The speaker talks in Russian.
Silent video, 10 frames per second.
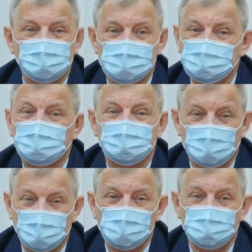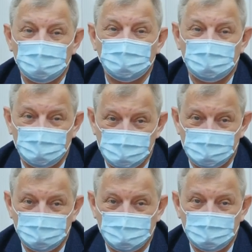назвать его хорошим либо
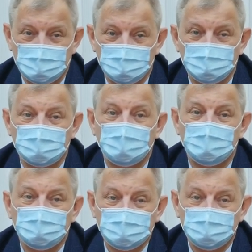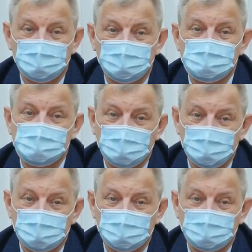отличным. Вот. Поэтому
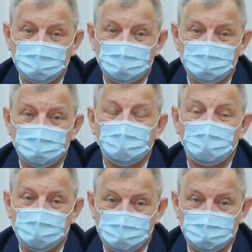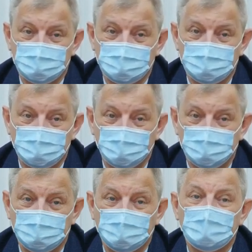весна покажет нам
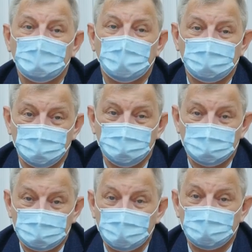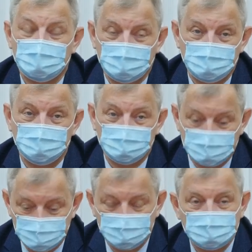о том, как,
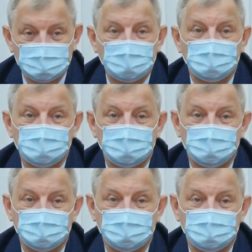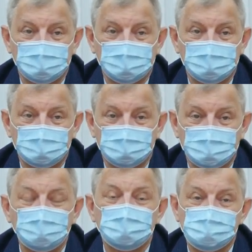как это, э,
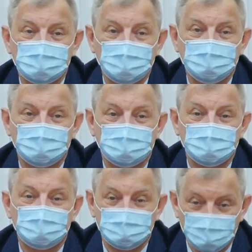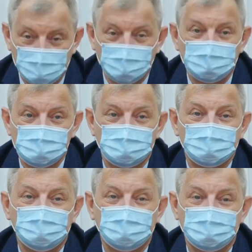какое испытание, как пройдет
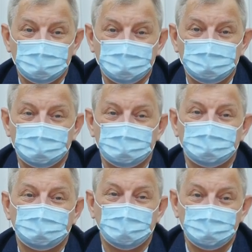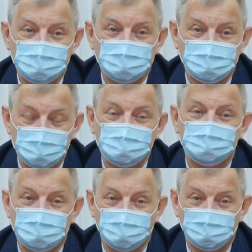испытание этот объект, эти
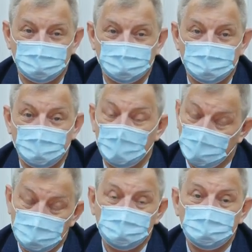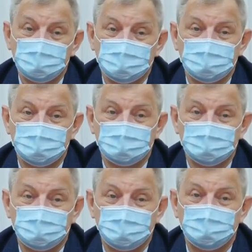виды работ. А мы будем их
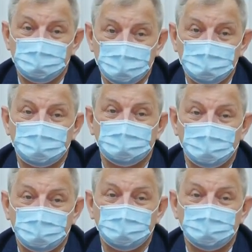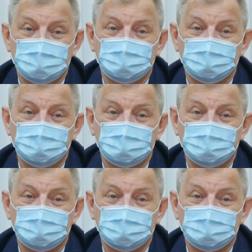проверять, контролировать.